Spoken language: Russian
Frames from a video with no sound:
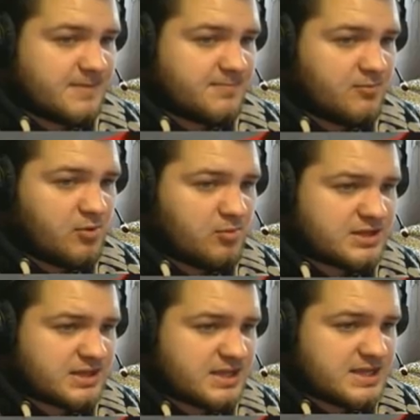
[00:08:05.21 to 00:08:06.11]
И, по-моему,
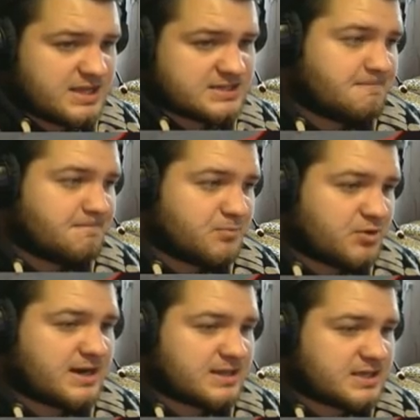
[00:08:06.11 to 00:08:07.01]
это она и есть. Но
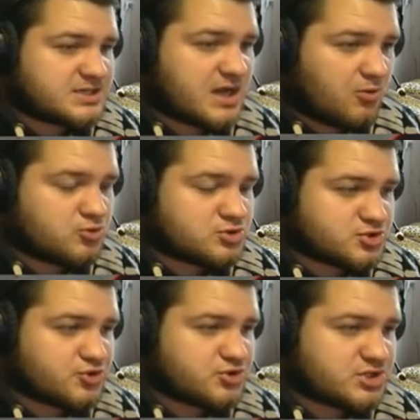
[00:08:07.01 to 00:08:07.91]
реально тачка
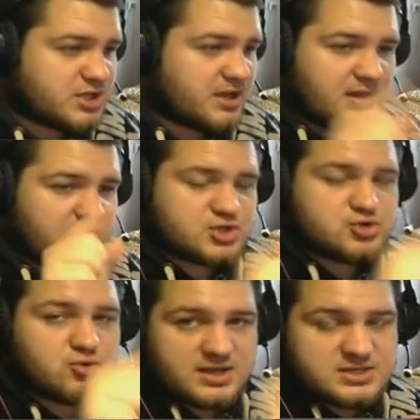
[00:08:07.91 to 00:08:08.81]
очень сочная. И,
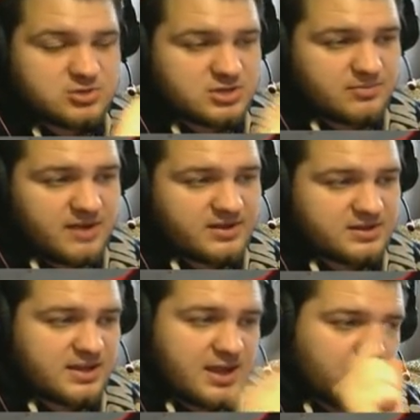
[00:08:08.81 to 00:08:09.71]
сука, если ее
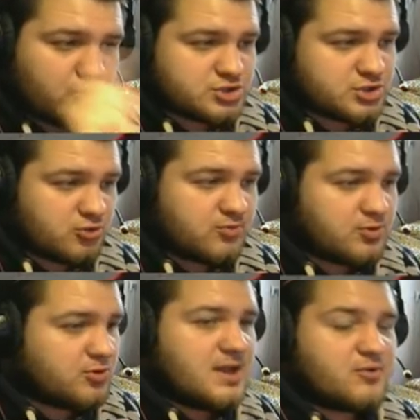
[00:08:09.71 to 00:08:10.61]
добавят, я ее точно
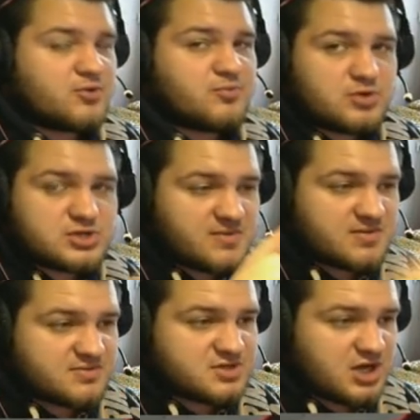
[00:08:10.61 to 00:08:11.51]
куплю. Я вот просто вам
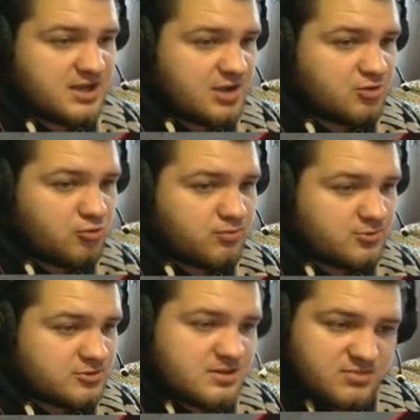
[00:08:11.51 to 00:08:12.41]
отвечаю, я ее
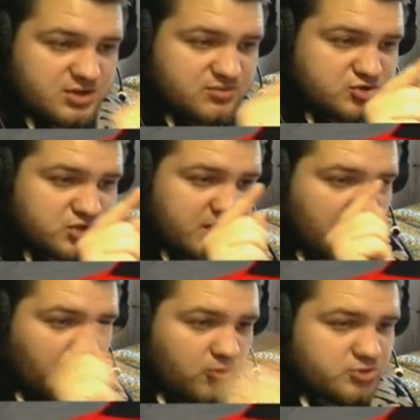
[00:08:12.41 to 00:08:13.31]
куплю. Потому что она
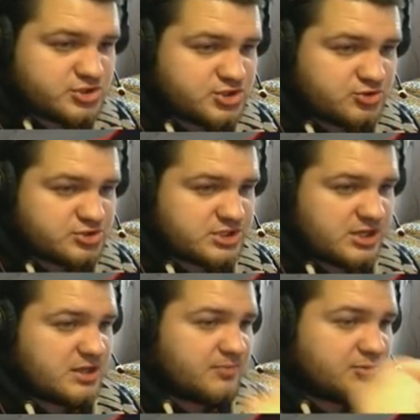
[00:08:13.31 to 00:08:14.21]
очень
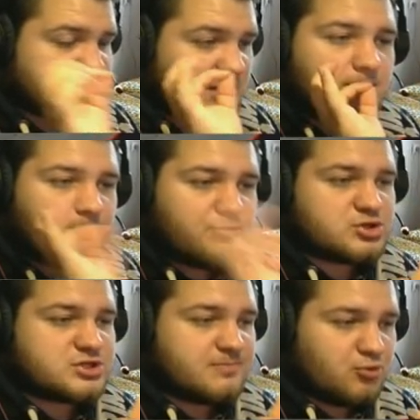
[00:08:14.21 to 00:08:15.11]
сочная. Она просто,
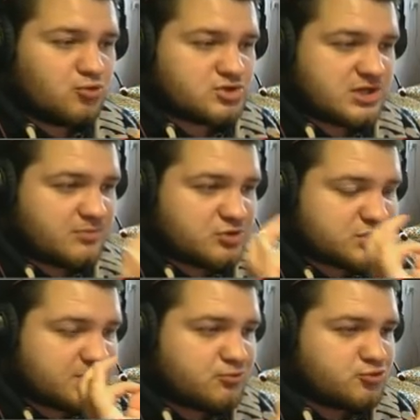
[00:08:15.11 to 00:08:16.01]
просто булочка,
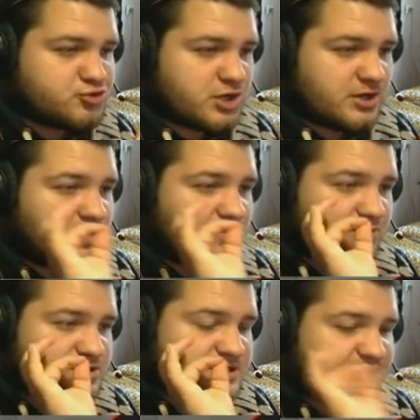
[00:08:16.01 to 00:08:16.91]
просто пушка.
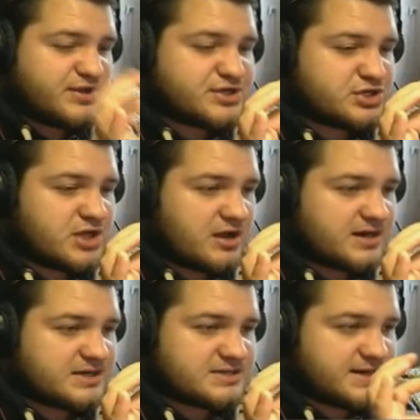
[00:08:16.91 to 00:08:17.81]
Просто вишенка
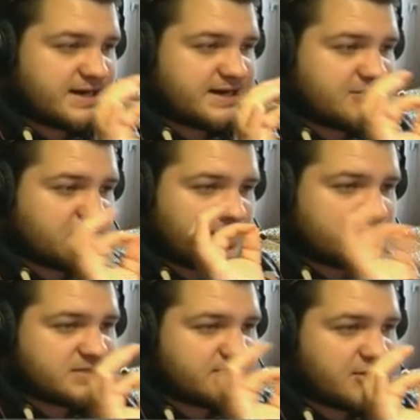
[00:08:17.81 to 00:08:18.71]
красная, реально. Вот
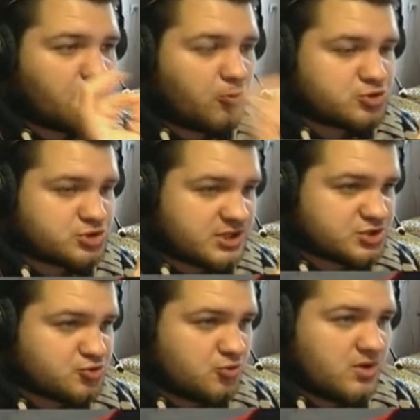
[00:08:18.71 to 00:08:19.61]
я себе ее очень
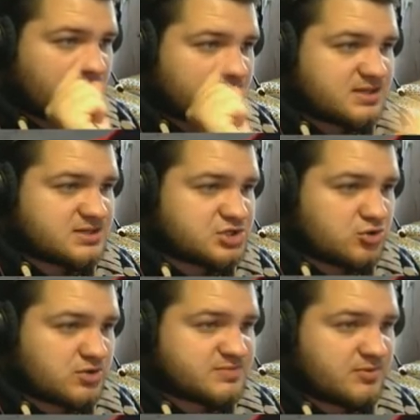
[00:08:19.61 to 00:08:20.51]
хочу. Здесь
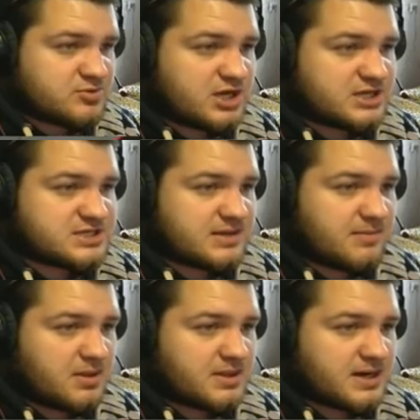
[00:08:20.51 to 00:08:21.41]
еще у нас получается
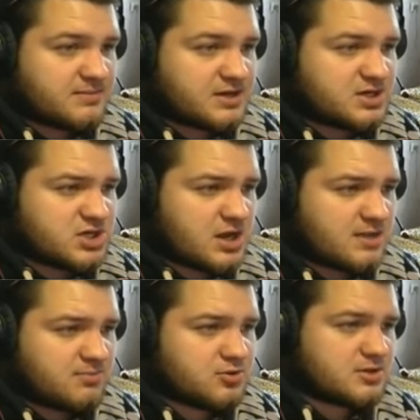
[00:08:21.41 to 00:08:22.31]
панорамная крыша, как
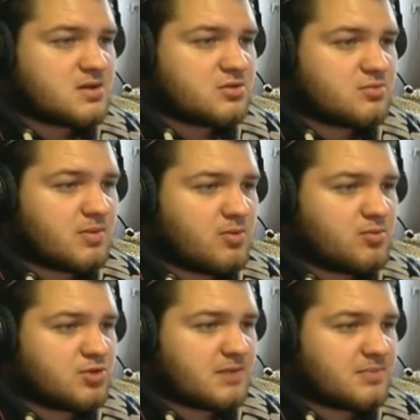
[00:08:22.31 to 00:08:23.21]
я понял.
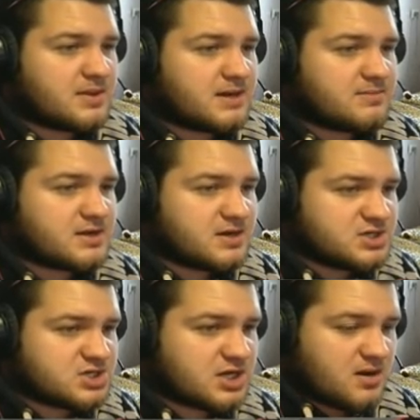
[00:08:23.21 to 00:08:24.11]
По-моему, да, панорамная
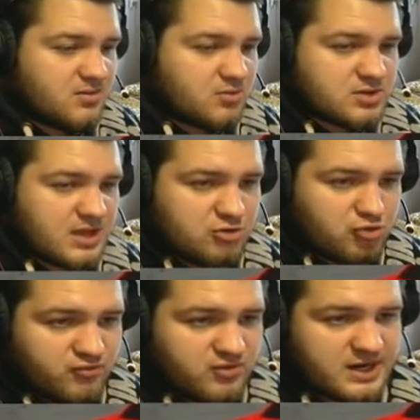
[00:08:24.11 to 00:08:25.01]
крыша. Вот
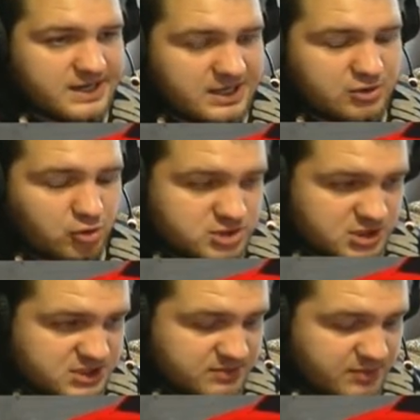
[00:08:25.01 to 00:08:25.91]
эту Феррари я
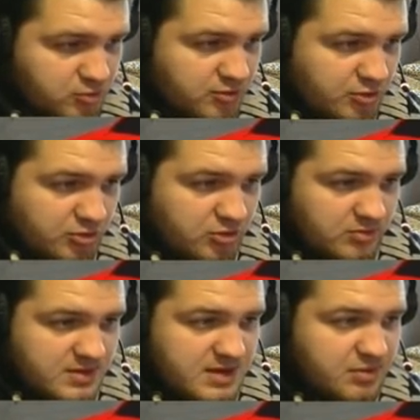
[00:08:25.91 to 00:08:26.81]
точно себе куплю.
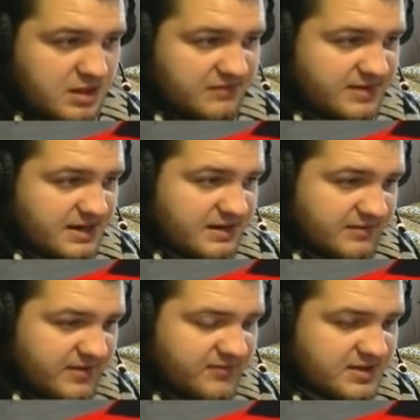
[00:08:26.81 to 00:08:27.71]
У меня была Феррари
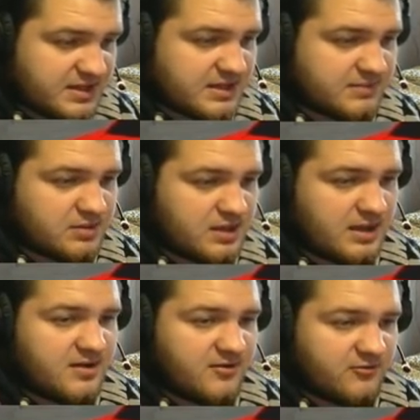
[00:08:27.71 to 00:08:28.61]
FF, когда она
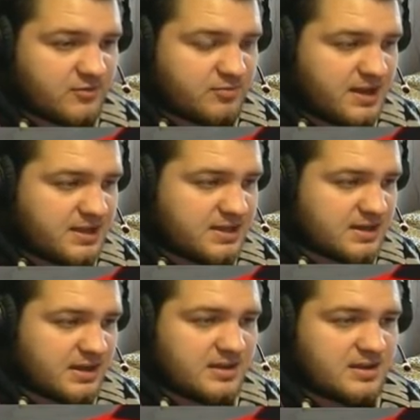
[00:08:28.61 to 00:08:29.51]
была в
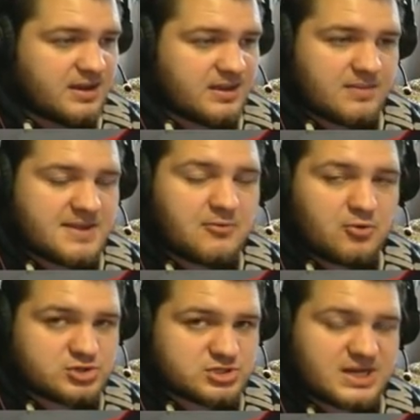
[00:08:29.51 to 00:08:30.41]
модпаке. И она мне
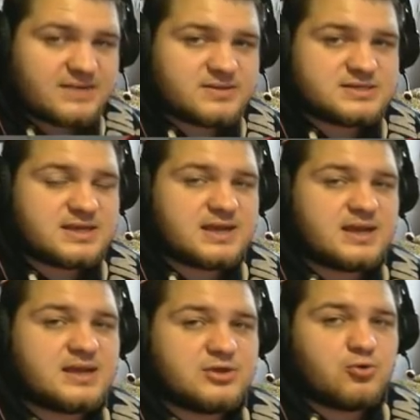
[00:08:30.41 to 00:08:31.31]
очень нравилась, и я
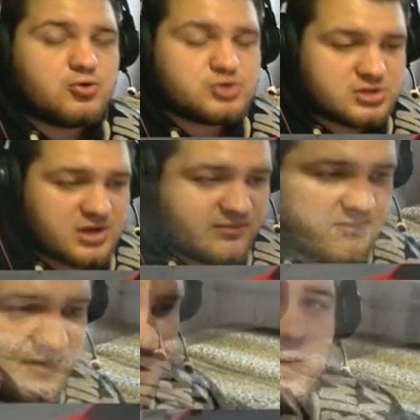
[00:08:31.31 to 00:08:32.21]
от нее очень
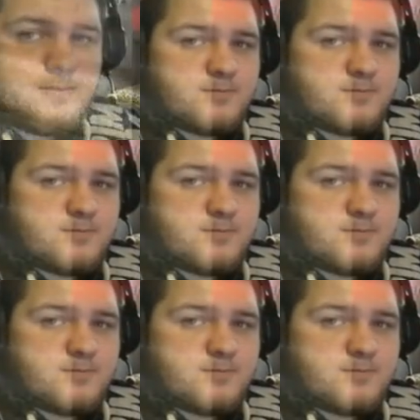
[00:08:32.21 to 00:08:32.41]
кайфовал.